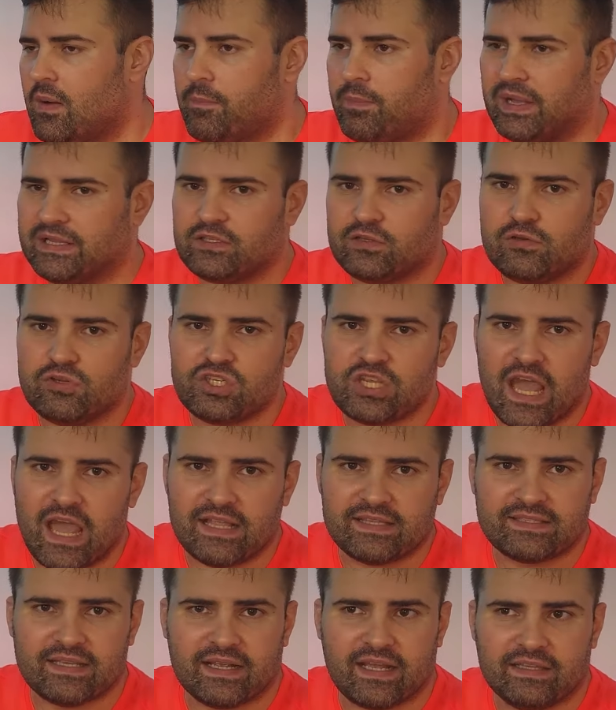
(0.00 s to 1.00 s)

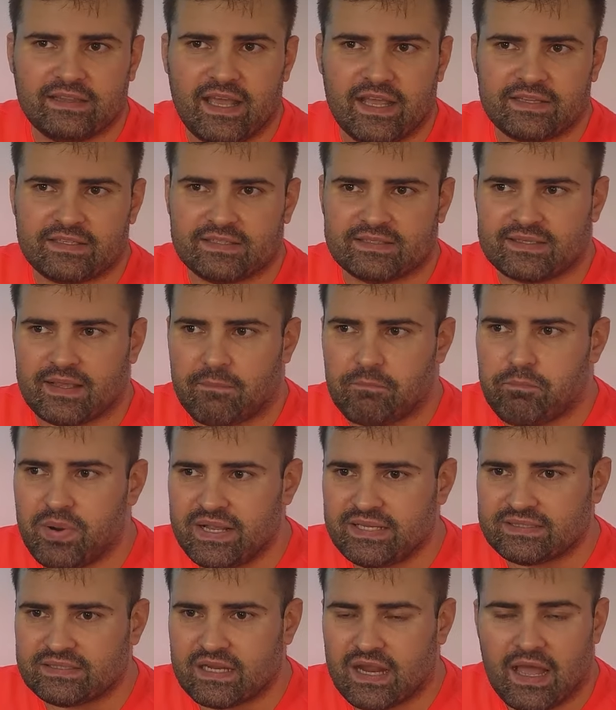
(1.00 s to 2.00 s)
Подключается, коннектится
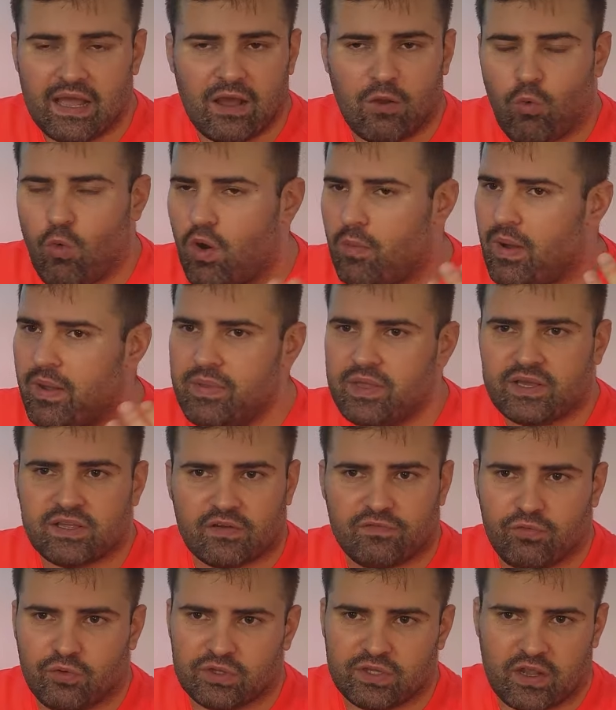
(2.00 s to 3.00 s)
быстро, оба
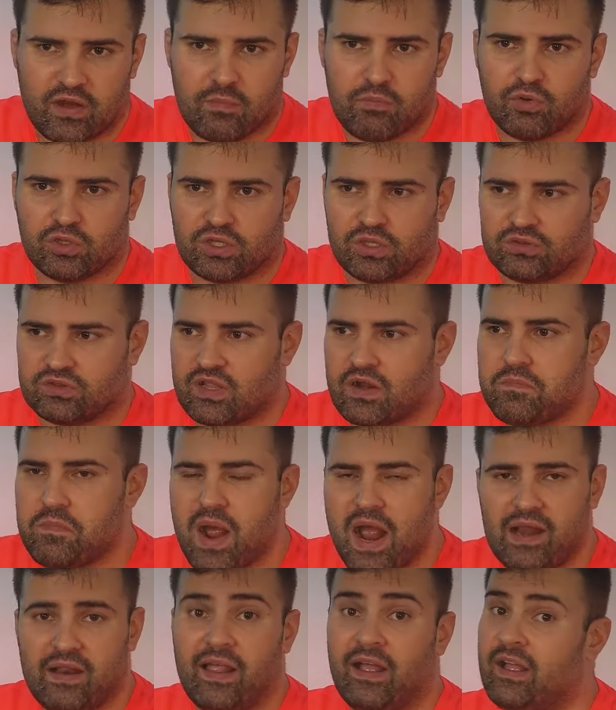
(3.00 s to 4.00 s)
микрофона работают
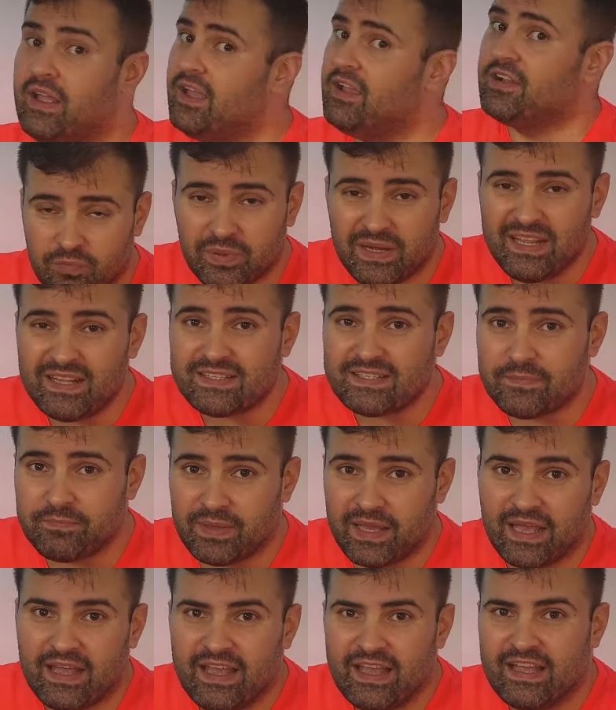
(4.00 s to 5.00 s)
нормально. В
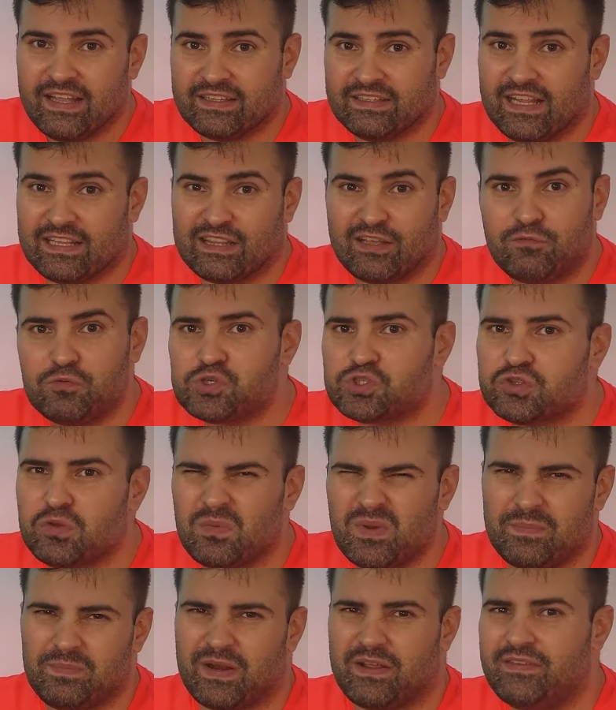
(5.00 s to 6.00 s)
принципе, для того,
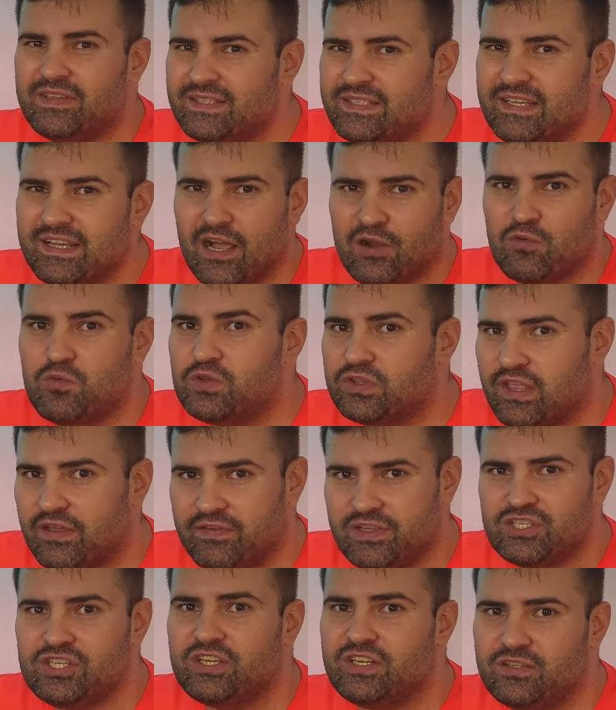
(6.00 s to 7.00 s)
чтобы провести какую-то
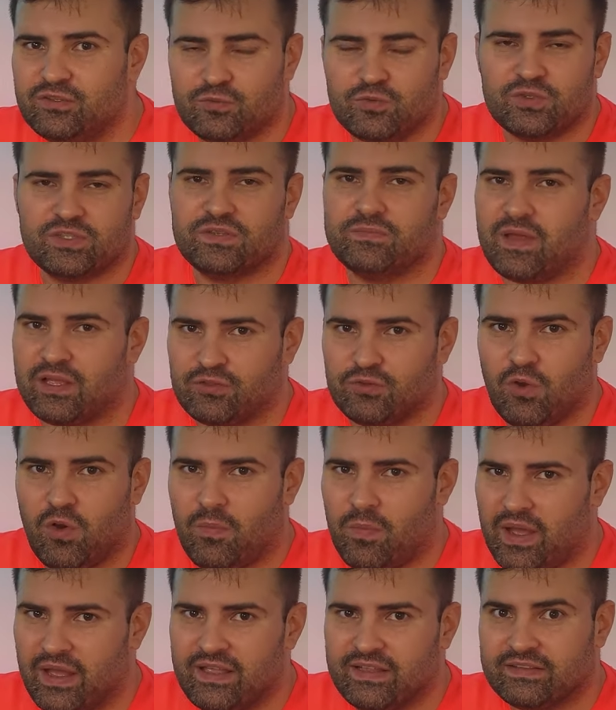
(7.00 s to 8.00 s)
вечеринку у себя
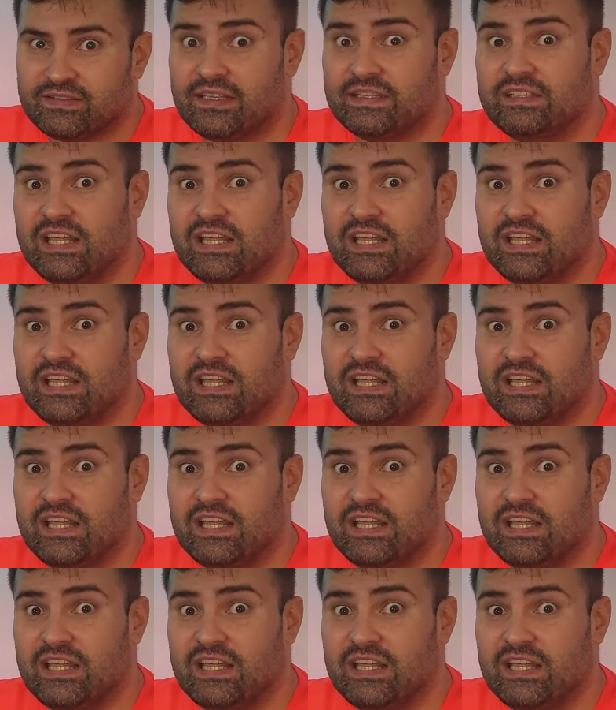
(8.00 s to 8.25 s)
дома, да